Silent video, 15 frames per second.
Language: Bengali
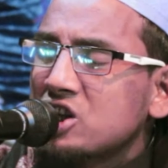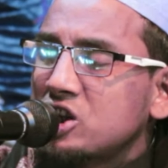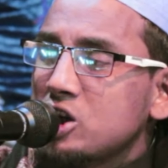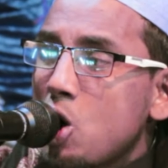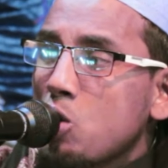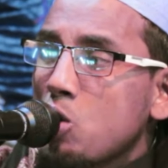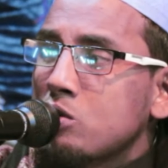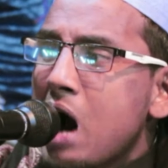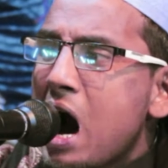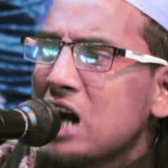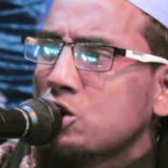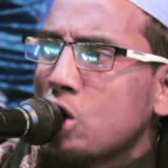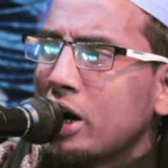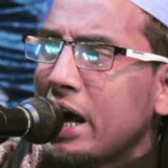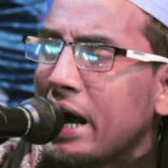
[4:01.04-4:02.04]
আসলেও কা
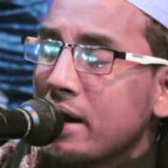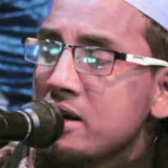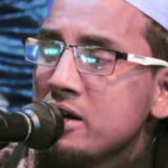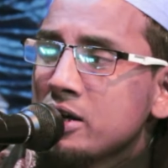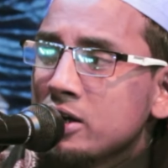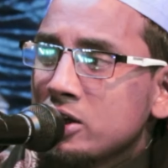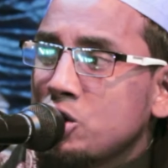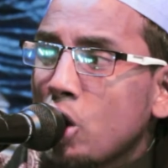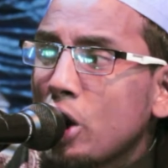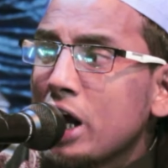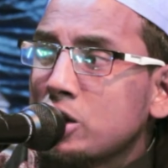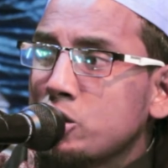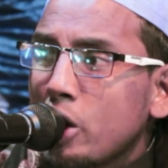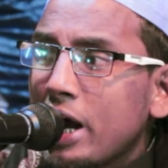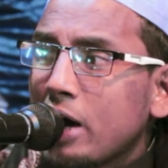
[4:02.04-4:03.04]
চলে চলে
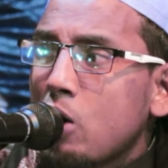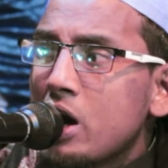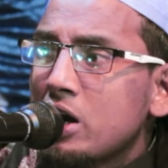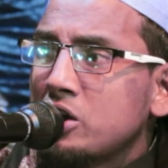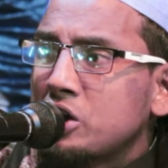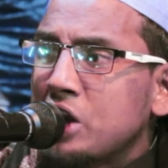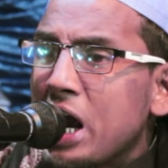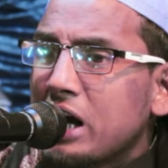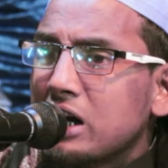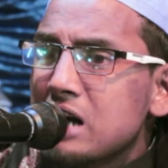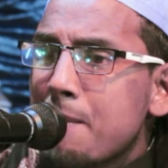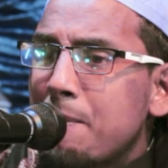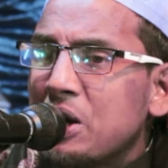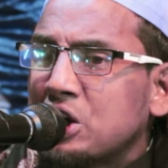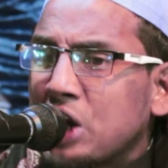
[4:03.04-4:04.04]
চলে কোন ঠিক
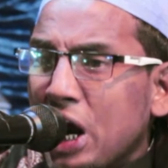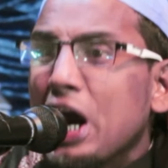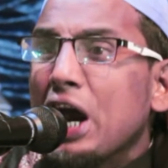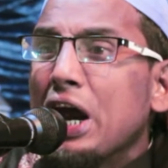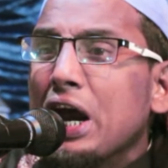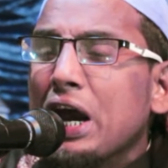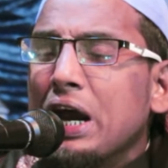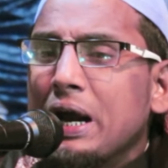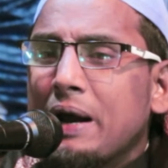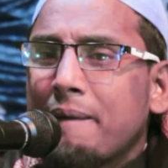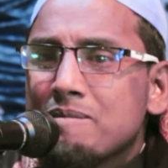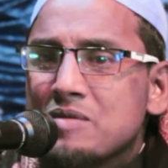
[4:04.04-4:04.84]
না ঠিক